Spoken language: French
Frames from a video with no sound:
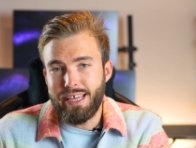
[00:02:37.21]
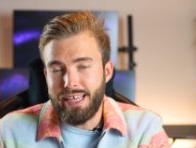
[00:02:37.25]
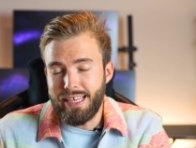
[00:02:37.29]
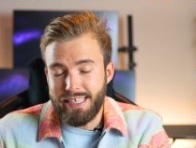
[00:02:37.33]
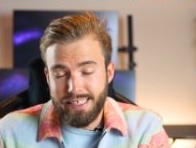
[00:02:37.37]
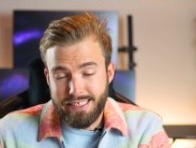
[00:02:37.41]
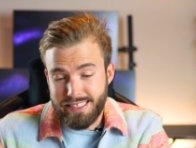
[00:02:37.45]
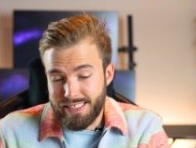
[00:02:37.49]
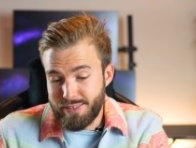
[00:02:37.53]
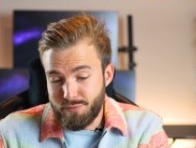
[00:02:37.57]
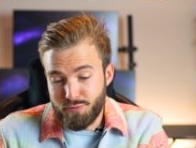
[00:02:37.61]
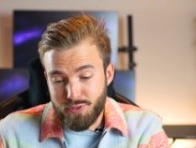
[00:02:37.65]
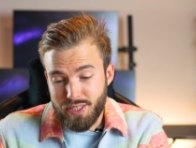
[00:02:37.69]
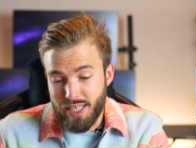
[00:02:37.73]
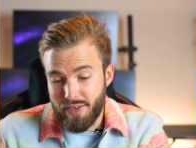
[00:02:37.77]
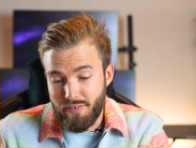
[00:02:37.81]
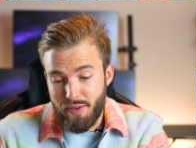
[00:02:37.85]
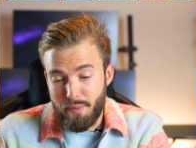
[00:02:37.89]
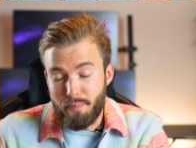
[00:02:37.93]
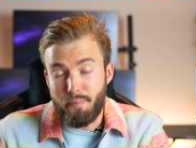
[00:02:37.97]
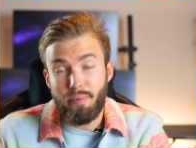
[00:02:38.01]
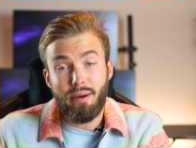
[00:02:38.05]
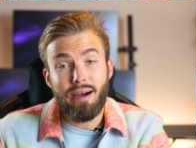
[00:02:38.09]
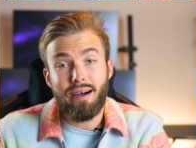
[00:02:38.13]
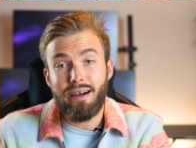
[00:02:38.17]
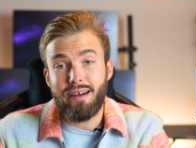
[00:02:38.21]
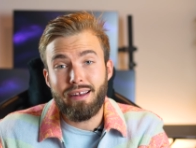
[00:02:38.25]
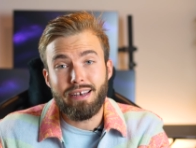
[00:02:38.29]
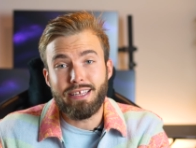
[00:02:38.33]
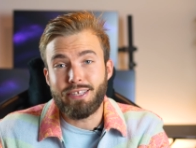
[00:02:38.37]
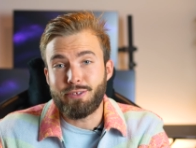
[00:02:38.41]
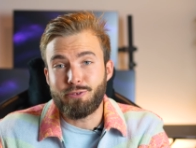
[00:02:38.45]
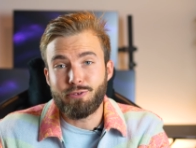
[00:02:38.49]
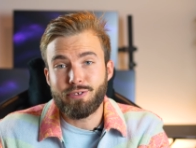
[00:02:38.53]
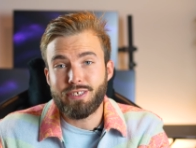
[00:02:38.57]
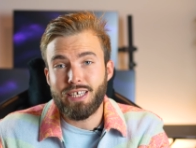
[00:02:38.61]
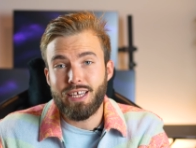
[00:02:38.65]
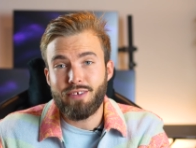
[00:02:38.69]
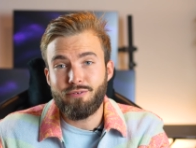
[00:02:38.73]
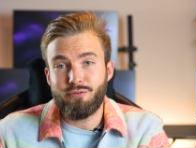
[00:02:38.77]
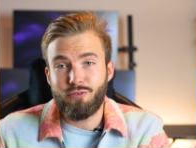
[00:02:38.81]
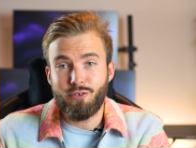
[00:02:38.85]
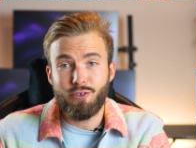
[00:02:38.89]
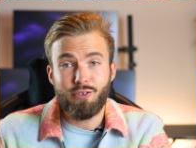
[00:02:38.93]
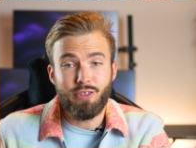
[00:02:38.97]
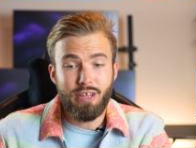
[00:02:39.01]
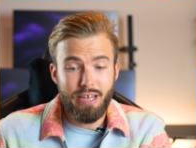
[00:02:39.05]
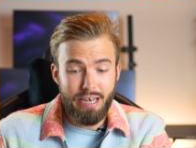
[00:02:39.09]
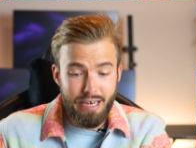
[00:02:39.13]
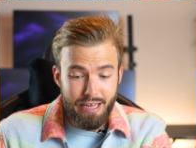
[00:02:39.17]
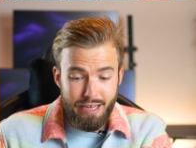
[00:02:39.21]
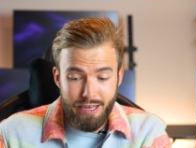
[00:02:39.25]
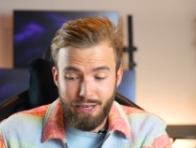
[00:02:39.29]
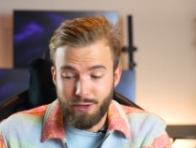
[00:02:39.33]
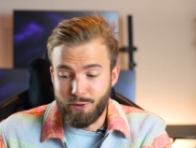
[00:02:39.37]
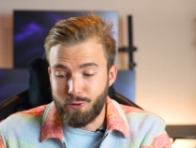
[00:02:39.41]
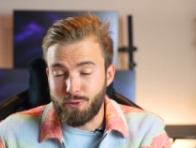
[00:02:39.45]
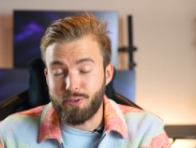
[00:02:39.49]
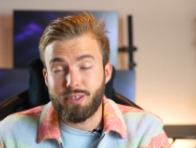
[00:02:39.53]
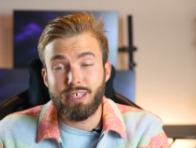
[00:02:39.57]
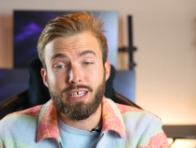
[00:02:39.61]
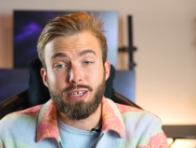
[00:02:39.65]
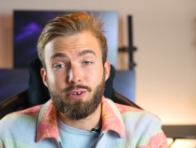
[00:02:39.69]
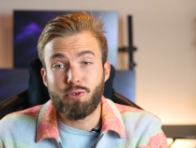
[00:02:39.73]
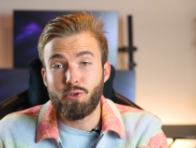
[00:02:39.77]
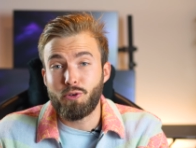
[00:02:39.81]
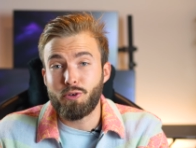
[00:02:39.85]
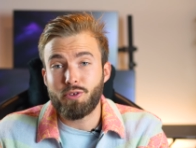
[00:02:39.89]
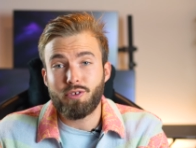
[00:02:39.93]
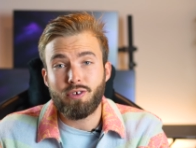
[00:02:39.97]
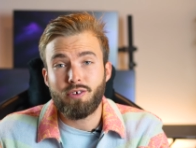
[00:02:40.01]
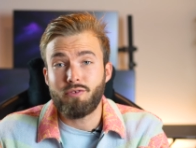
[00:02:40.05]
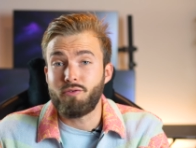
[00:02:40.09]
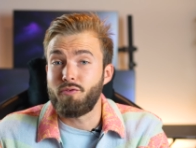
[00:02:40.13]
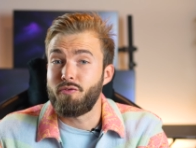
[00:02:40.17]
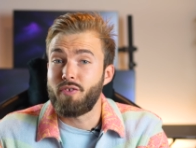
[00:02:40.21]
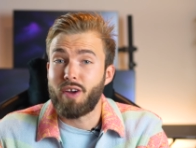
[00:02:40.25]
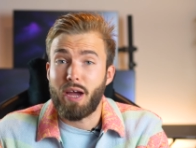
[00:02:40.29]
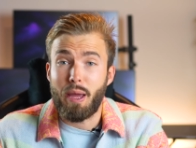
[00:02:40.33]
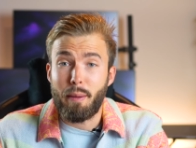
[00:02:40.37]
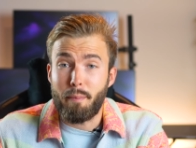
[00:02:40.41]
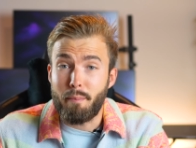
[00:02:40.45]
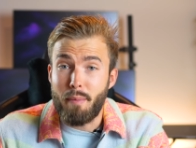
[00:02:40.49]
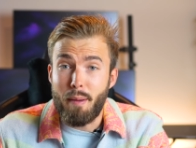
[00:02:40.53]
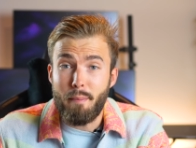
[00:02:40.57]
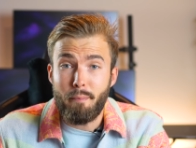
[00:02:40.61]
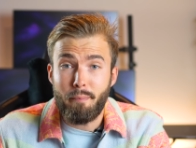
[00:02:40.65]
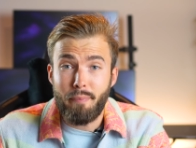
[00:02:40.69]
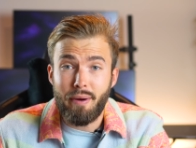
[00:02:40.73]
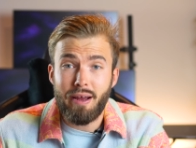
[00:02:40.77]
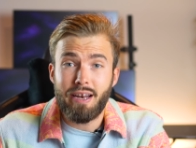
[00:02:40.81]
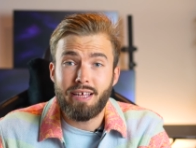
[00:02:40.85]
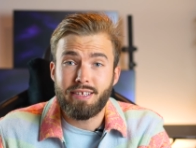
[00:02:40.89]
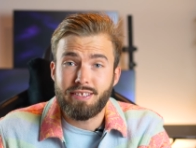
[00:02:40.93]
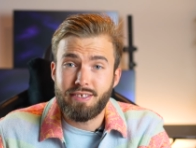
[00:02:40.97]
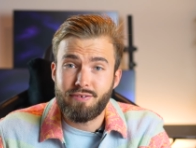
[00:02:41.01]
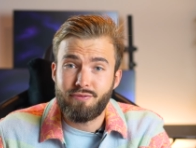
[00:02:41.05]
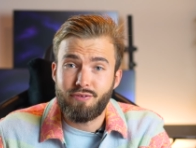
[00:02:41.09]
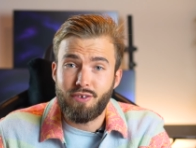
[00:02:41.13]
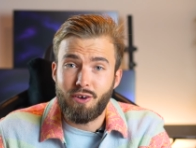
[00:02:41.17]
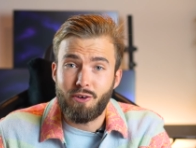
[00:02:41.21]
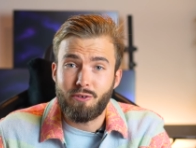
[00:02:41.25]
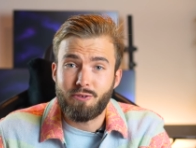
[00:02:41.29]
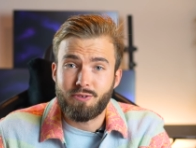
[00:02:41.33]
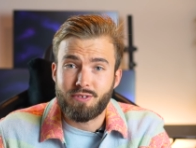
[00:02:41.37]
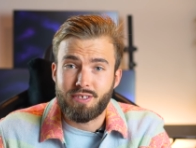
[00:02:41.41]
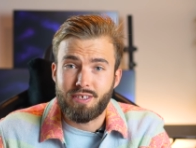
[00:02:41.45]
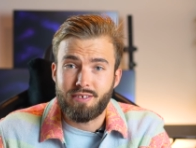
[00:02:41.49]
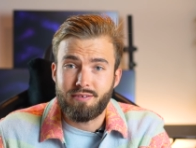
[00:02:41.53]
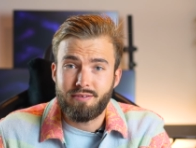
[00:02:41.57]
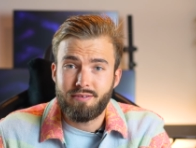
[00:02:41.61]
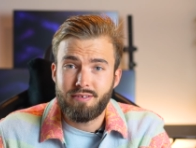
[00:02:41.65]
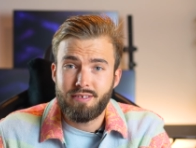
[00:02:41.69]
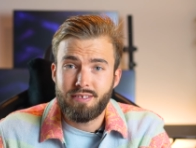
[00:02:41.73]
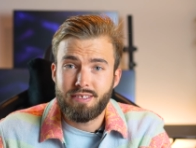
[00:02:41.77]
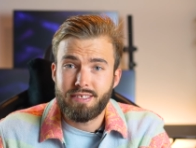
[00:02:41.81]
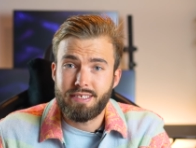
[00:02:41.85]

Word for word: Et si vous n'avez pas les deux iPhones l'un à côté de l'autre, vous verrez même pas la différence. Hein.